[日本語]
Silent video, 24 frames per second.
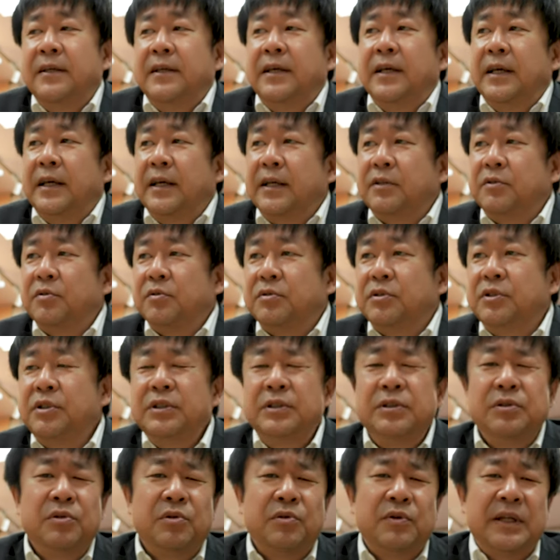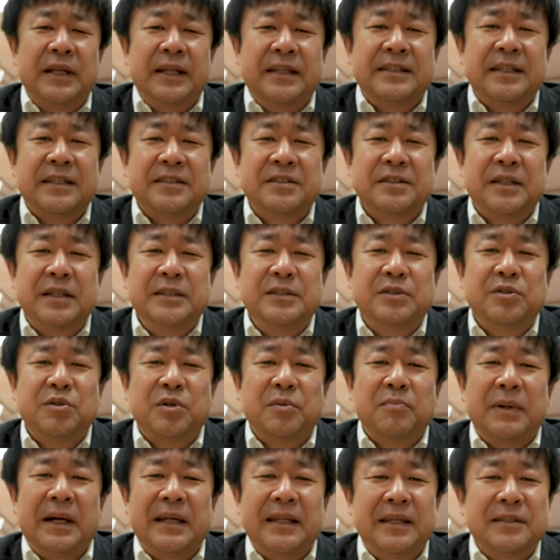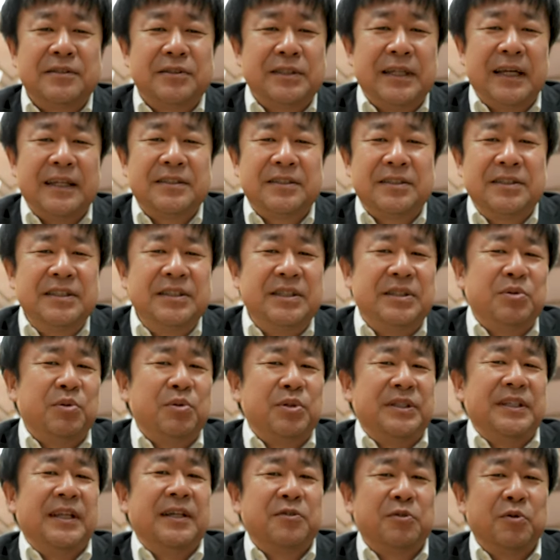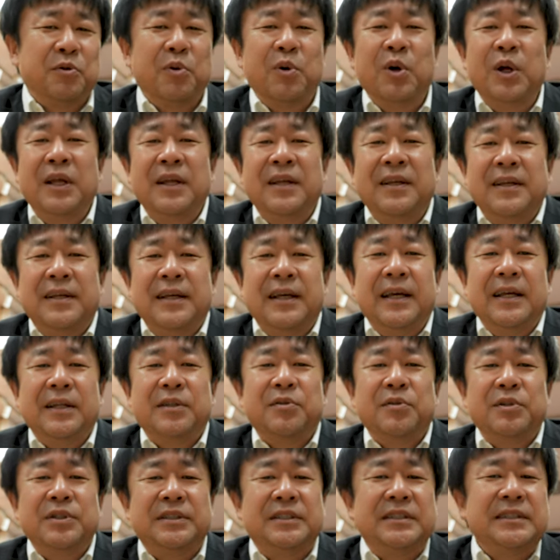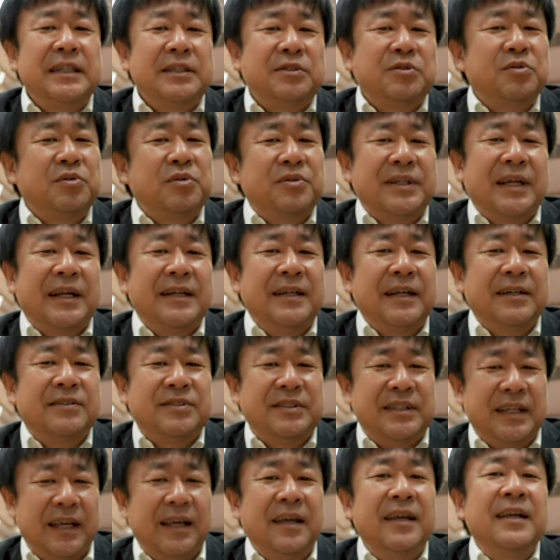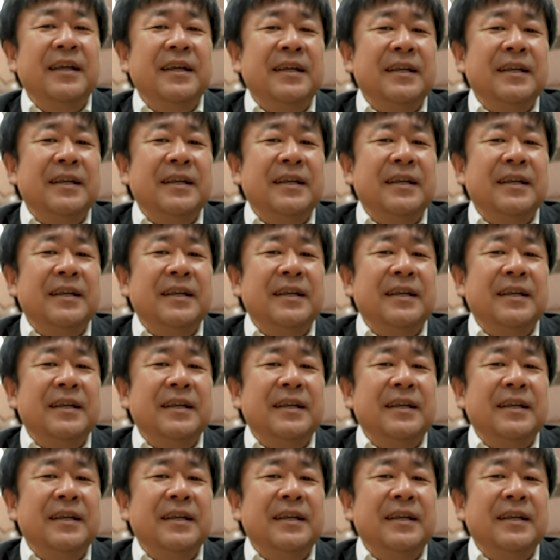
えっ、ー、と、クールの方はね、さすがにちょっと真夏暑い時だと、えっ、ー、と、1じゃちょっと足りなくて、